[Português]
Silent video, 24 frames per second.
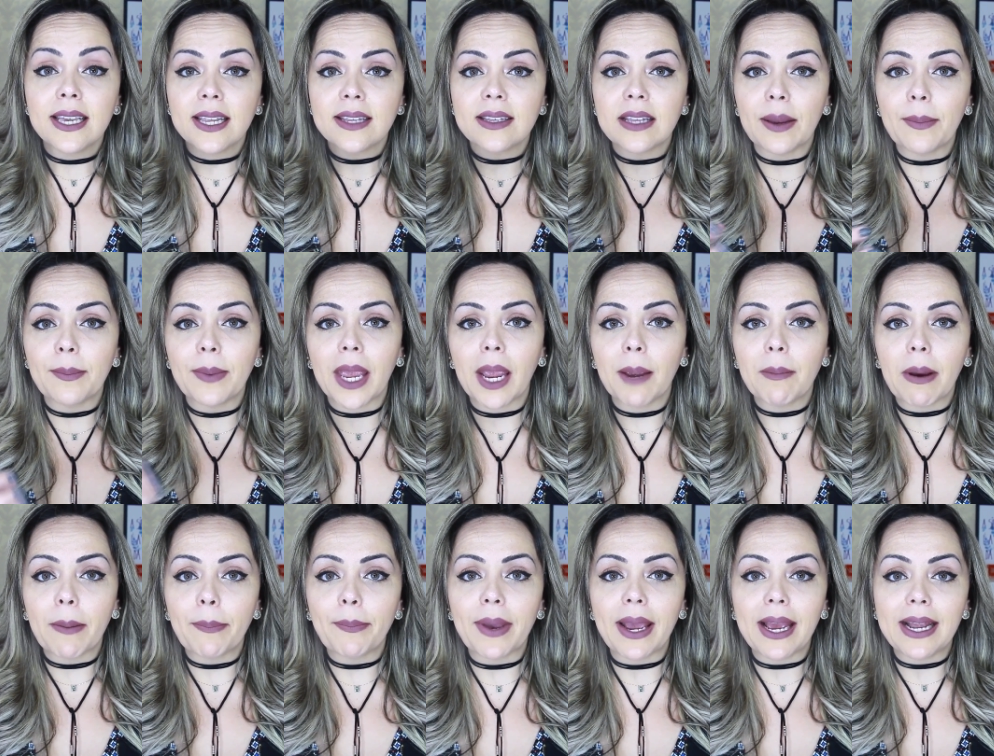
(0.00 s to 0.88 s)
e também
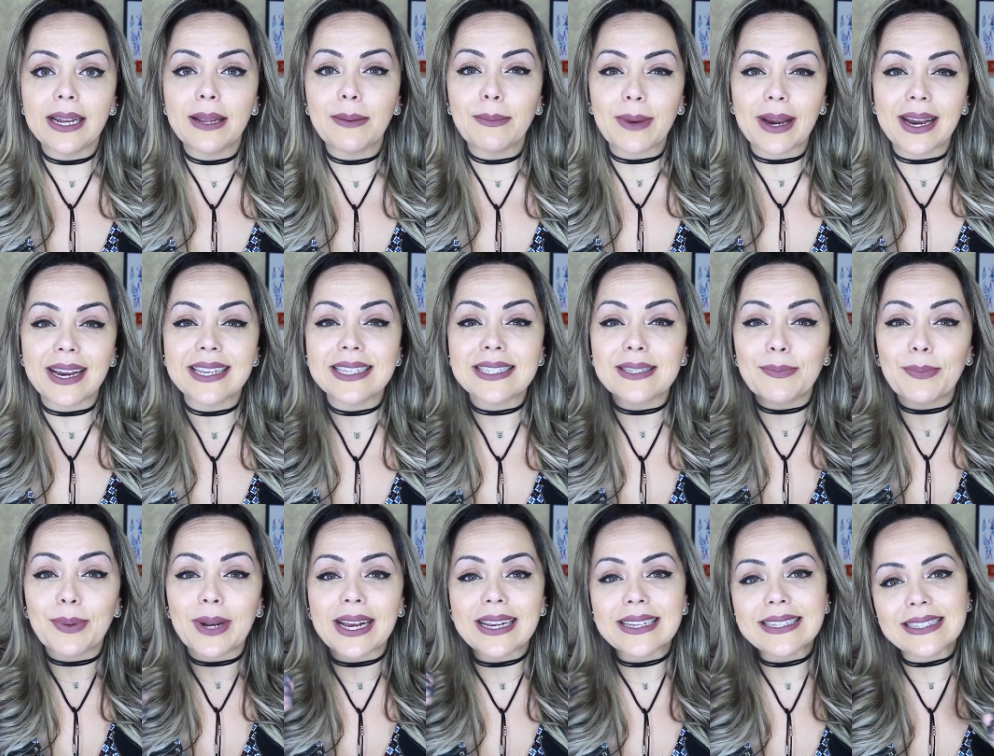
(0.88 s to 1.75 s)
é uma pele
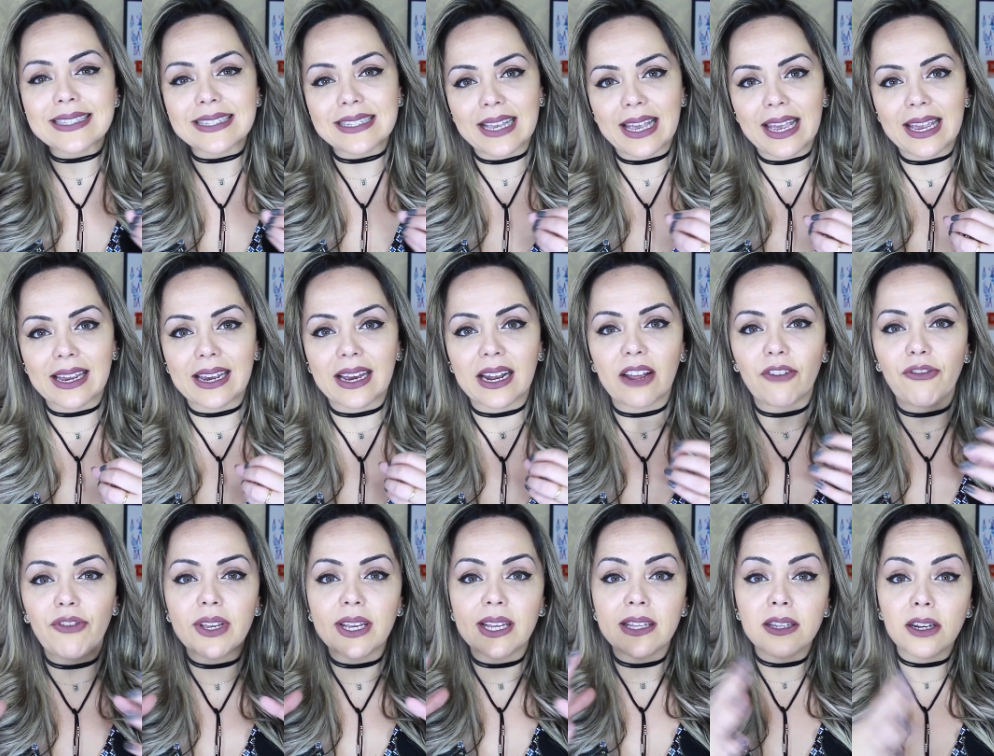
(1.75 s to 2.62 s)
mais pra seca,
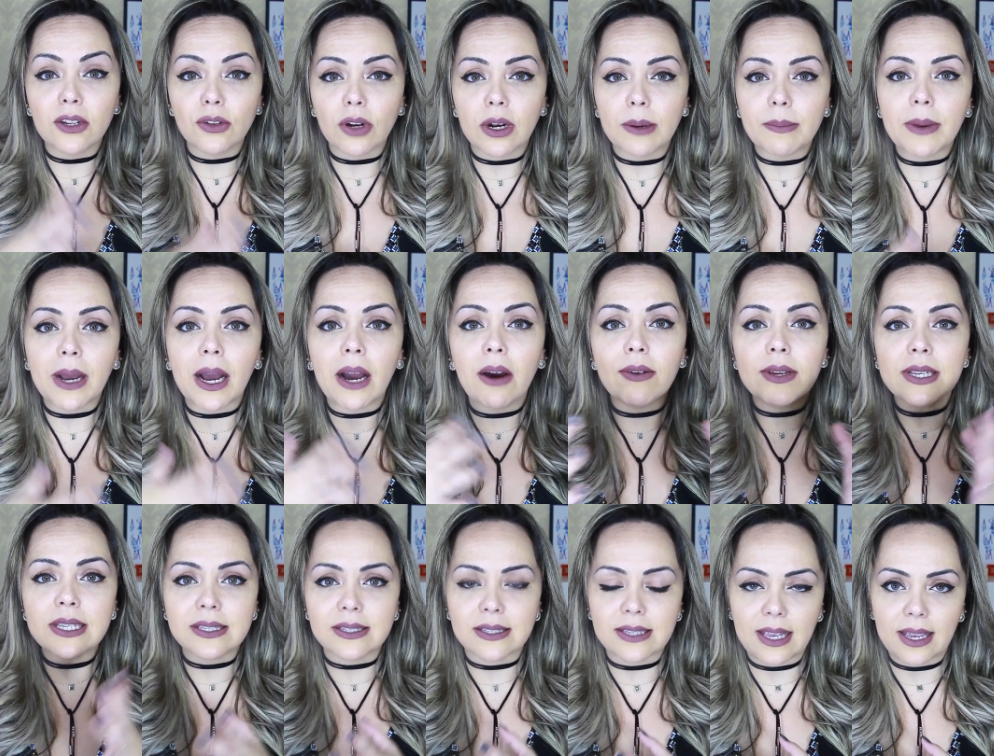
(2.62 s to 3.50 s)
ela fica entre
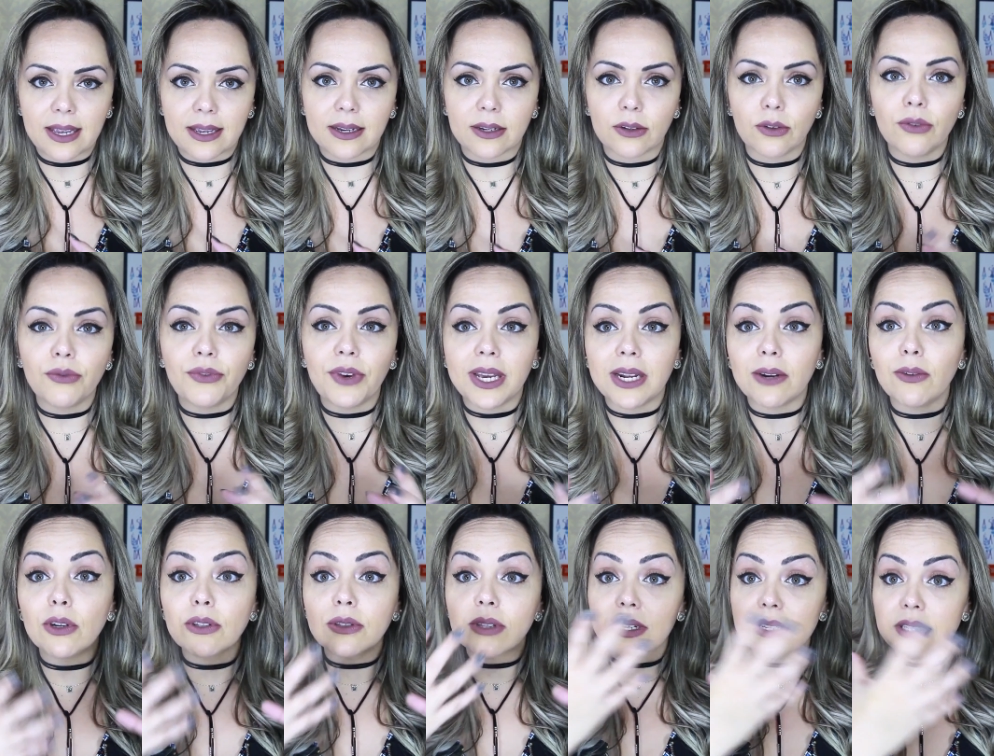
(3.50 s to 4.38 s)
normal e seca. No
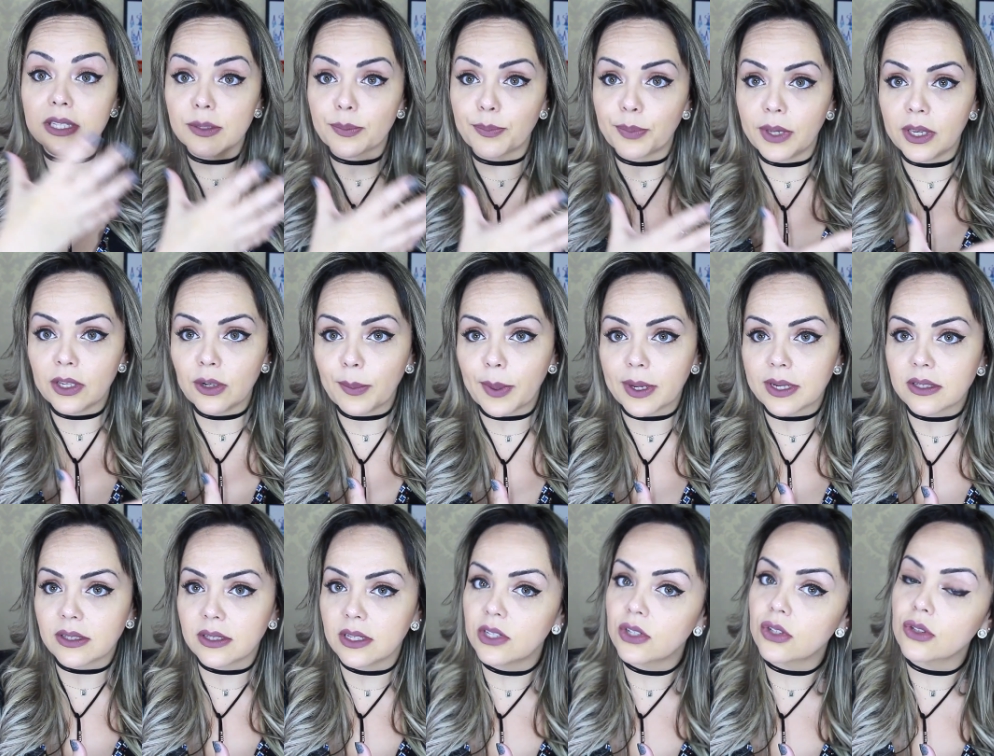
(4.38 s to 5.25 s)
verão eu transpiro
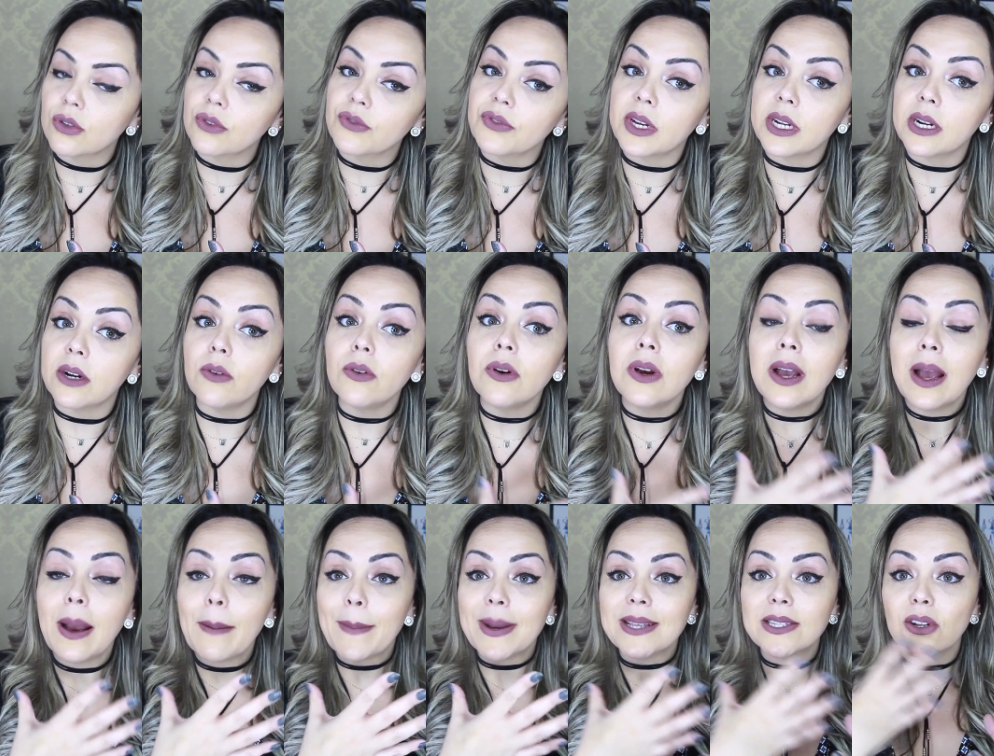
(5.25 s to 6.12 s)
bastante no verão,
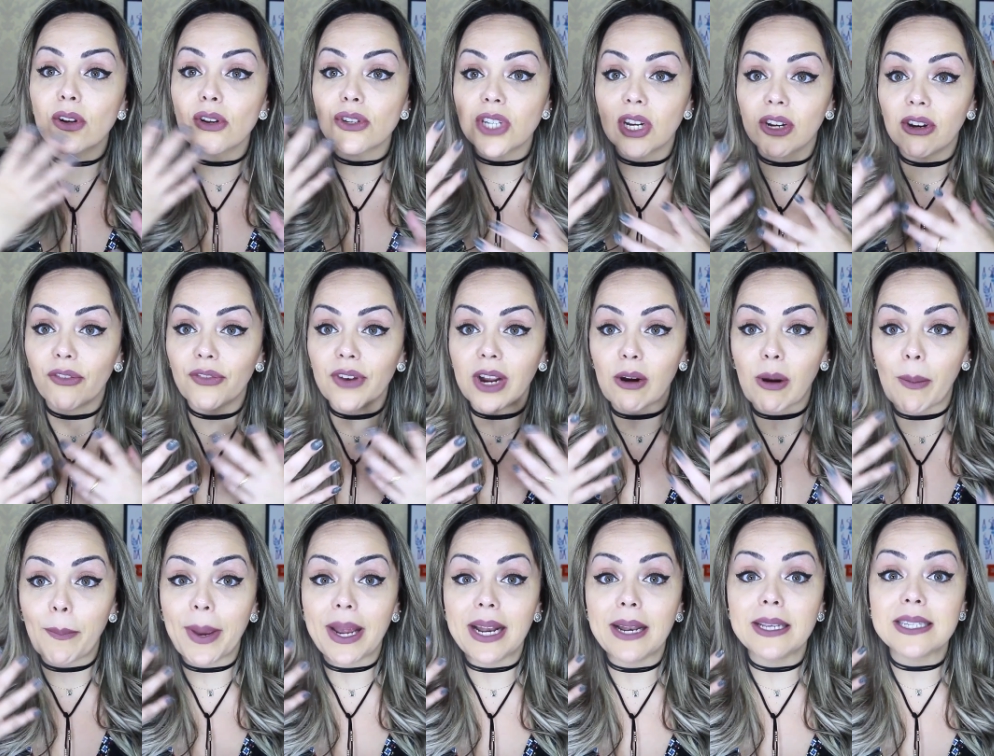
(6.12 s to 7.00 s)
mas eu não chego a ficar
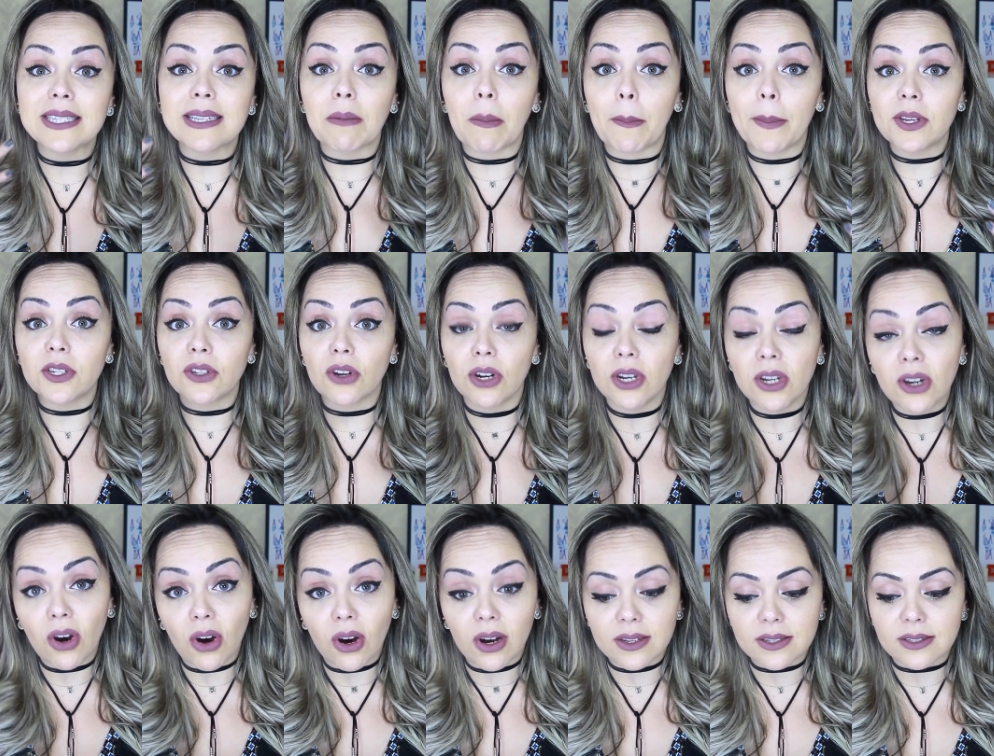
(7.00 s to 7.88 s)
com a pele extremamente
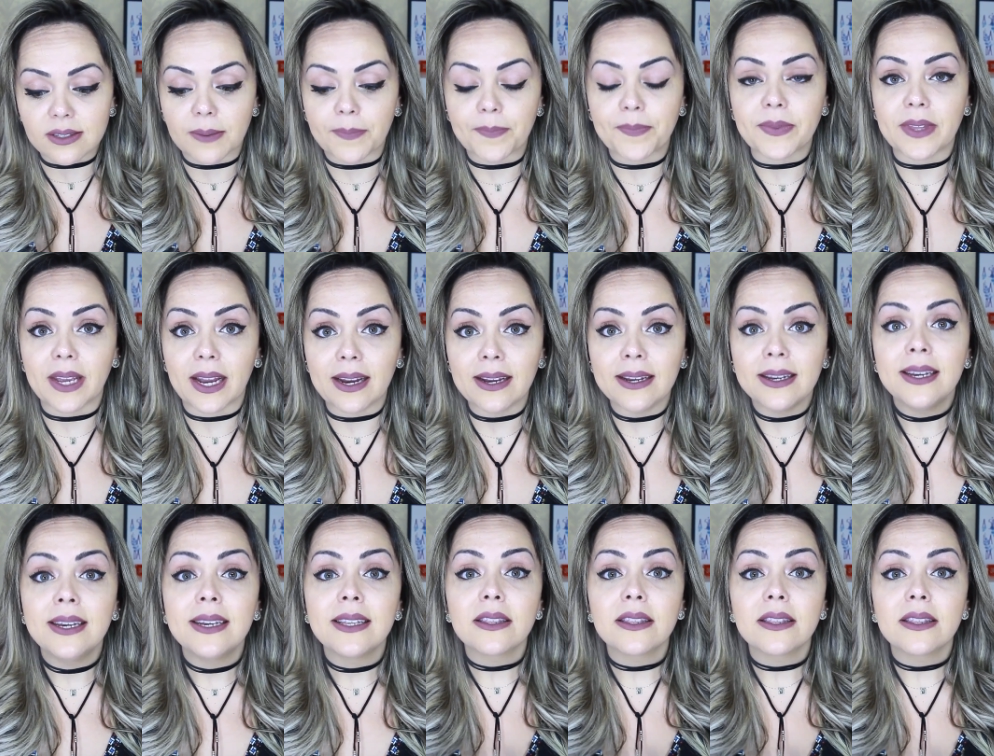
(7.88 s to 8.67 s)
oleosa, tá?